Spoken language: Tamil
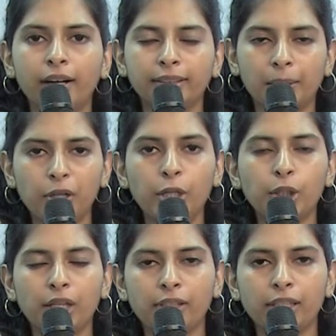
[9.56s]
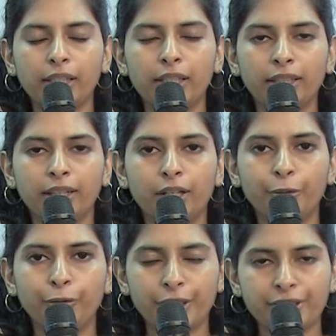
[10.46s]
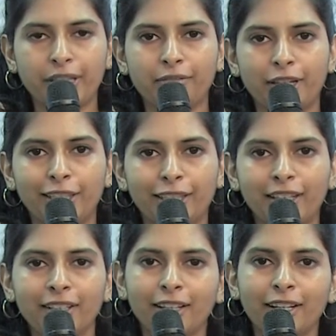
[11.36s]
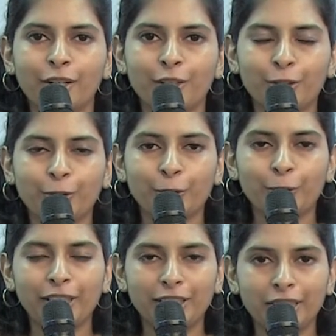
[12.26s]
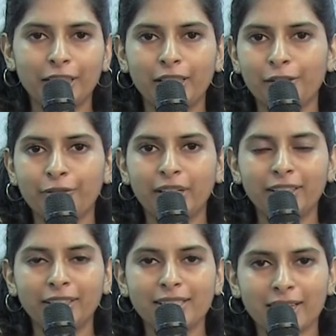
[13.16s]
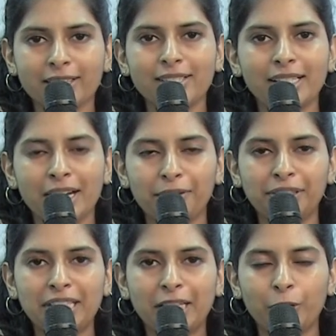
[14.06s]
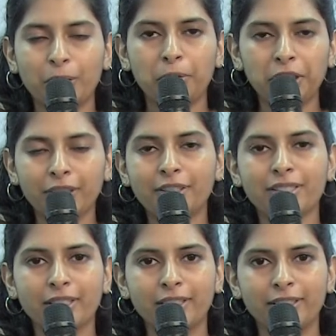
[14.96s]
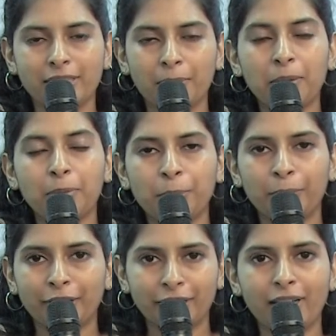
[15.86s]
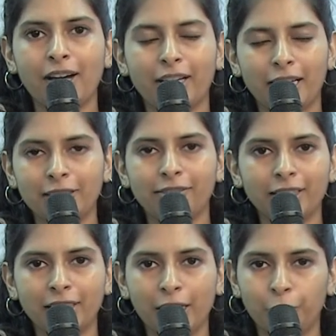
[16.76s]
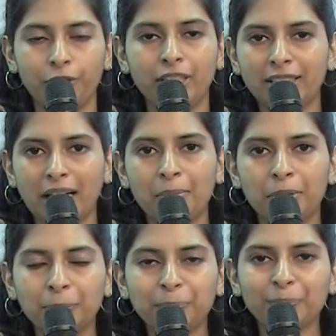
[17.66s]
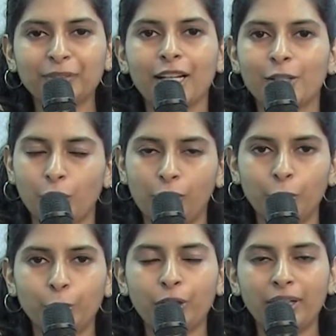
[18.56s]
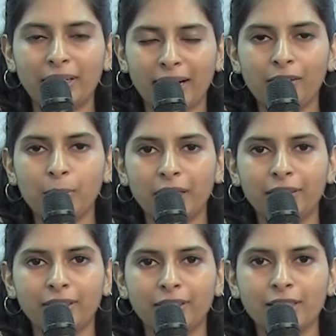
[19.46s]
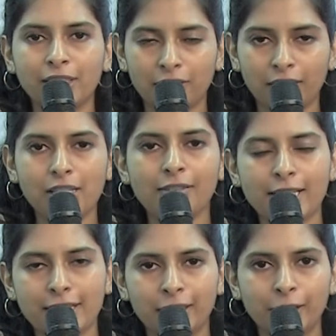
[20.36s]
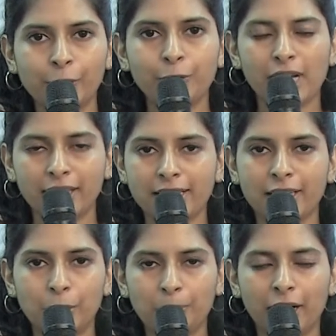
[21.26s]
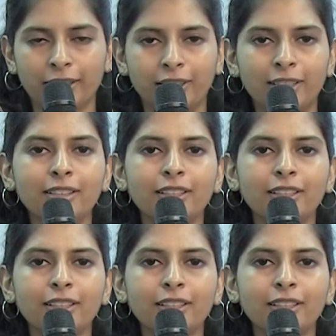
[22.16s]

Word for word: தமிழ்நாடு லெவலில் நான் ஃபர்ஸ்ட் ரேங்க் வாங்கியிருக்கேன் ஸோ இது இந்த சக்ஸஸை நான் வந்து என்னோடய மென்டர்ஸ்க்கு சமர்ப்பணம் பண்ணதான் நான் அங்கேருந்து வந்தேன் என்னோடய வீட் தாம்பரம் ஸோ அவ்வளோ தூரம் நான் ட்ராவல் பண்ணி வந்தது சிவராஜ்வேல் சாரையும் சாதிக் சாரையும் பார்க்க தான்